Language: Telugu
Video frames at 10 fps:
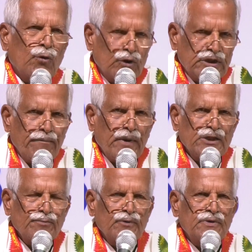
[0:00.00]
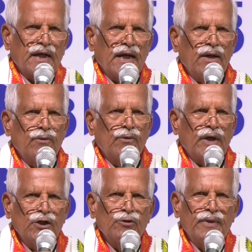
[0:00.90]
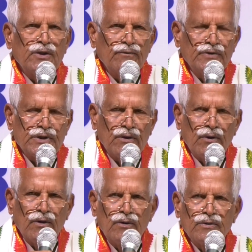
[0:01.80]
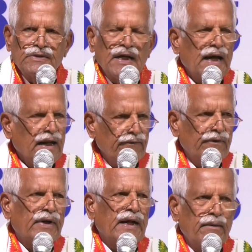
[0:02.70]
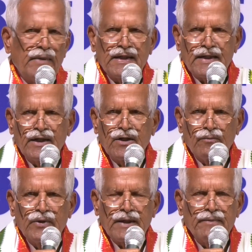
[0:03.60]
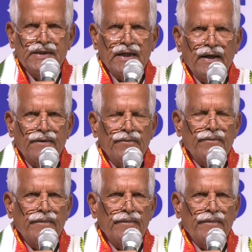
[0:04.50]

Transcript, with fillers: కొత్త పాస్ పుస్తకాలు రైతు బంధు విషయంలో చాలా వివరంగా మాట్లాడినారు ముఖ్యమంత్రి గారు